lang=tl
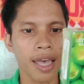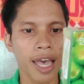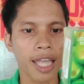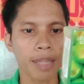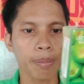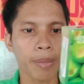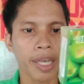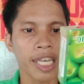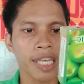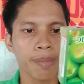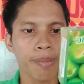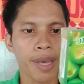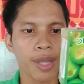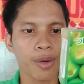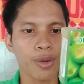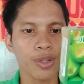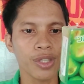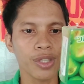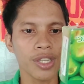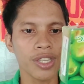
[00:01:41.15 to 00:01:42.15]
At may
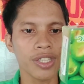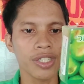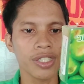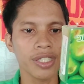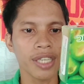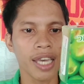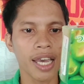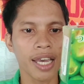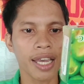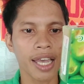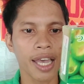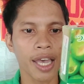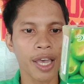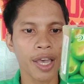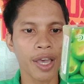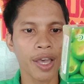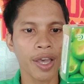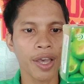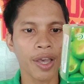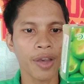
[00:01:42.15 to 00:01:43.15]
mayroon din siyang
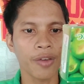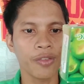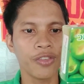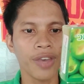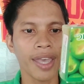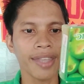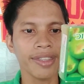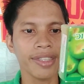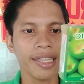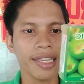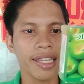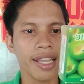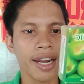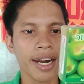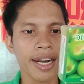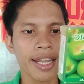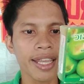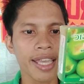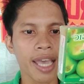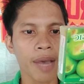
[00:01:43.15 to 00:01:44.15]
uh,
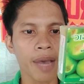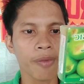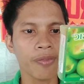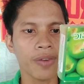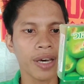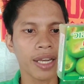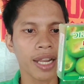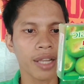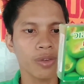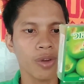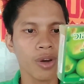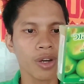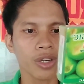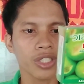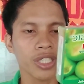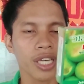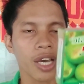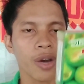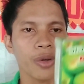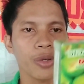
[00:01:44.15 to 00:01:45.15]
Vetilaria
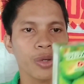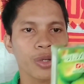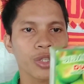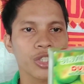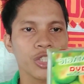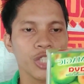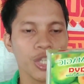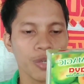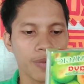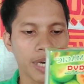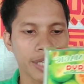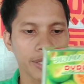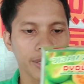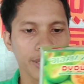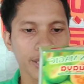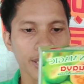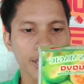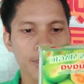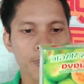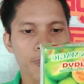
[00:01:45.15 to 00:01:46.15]
paradoxia o yung shea
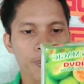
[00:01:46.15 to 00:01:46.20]
butter.